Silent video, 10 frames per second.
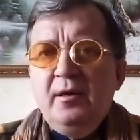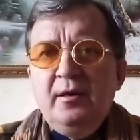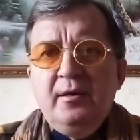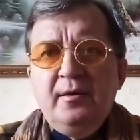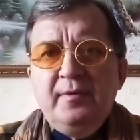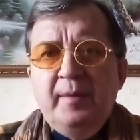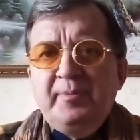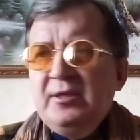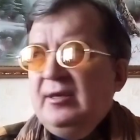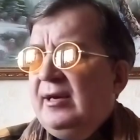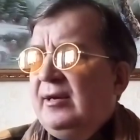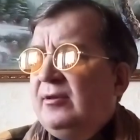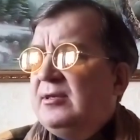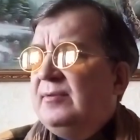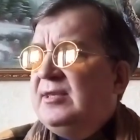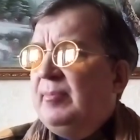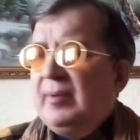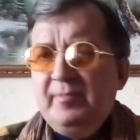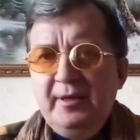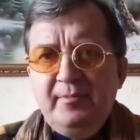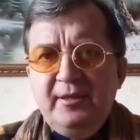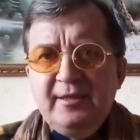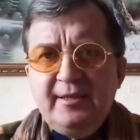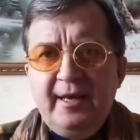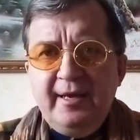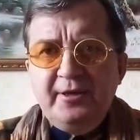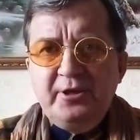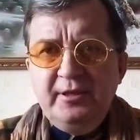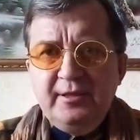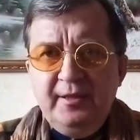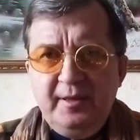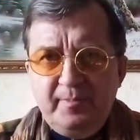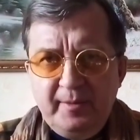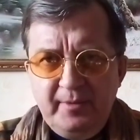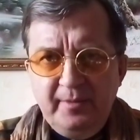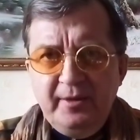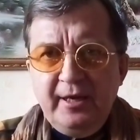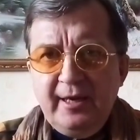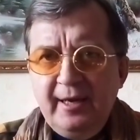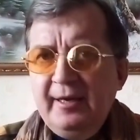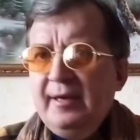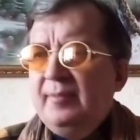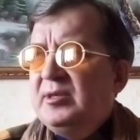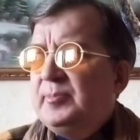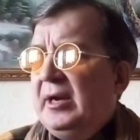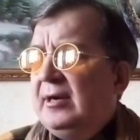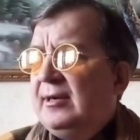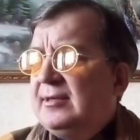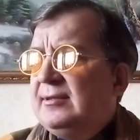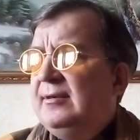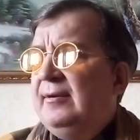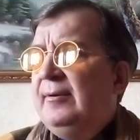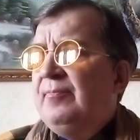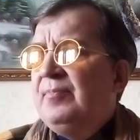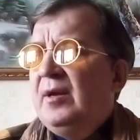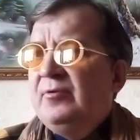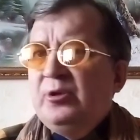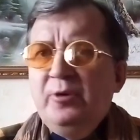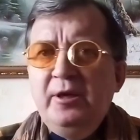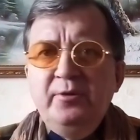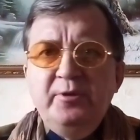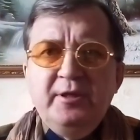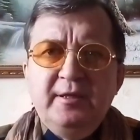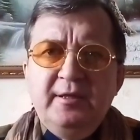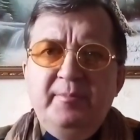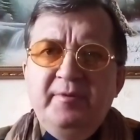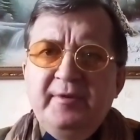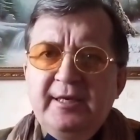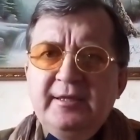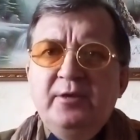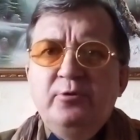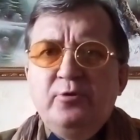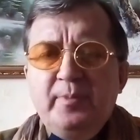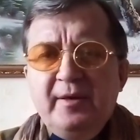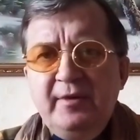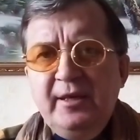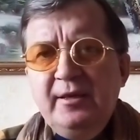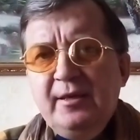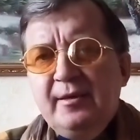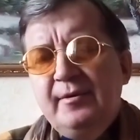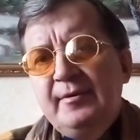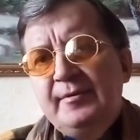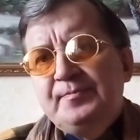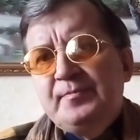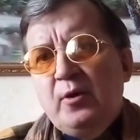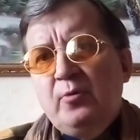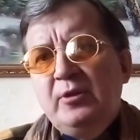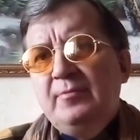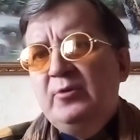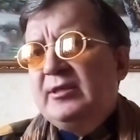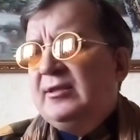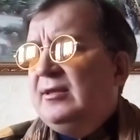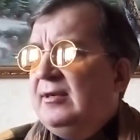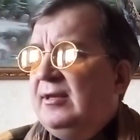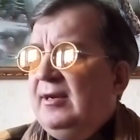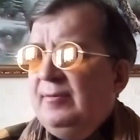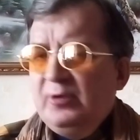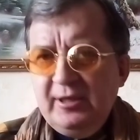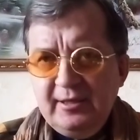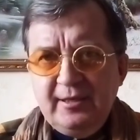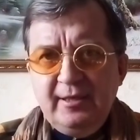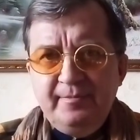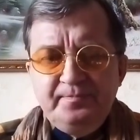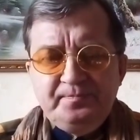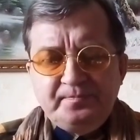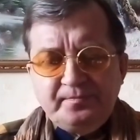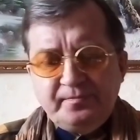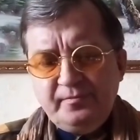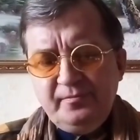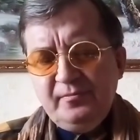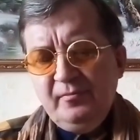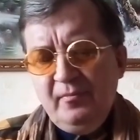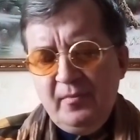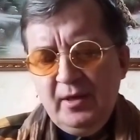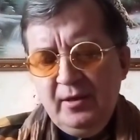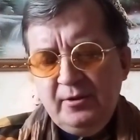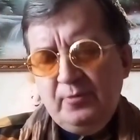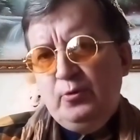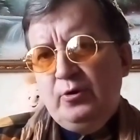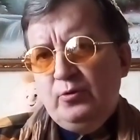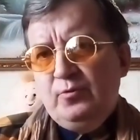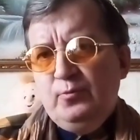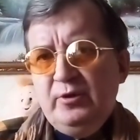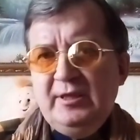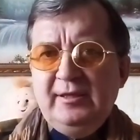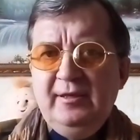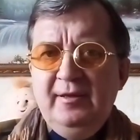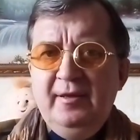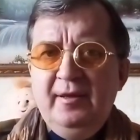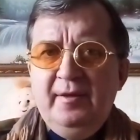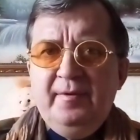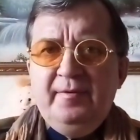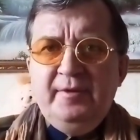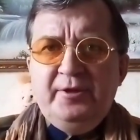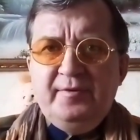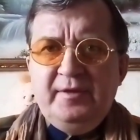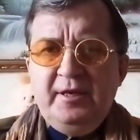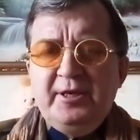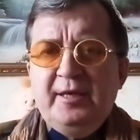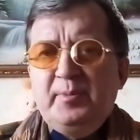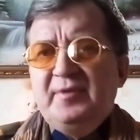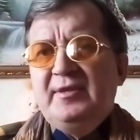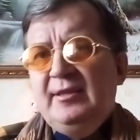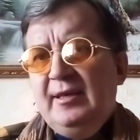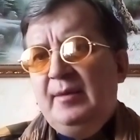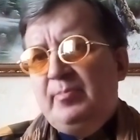а, определяются все проблемы, настоящие истинные проблемы, реальные, без прикрас, в той или иной системе власти, госуправления, рода войск и так далее. И вот если твой род войск значит, встречает профессиональный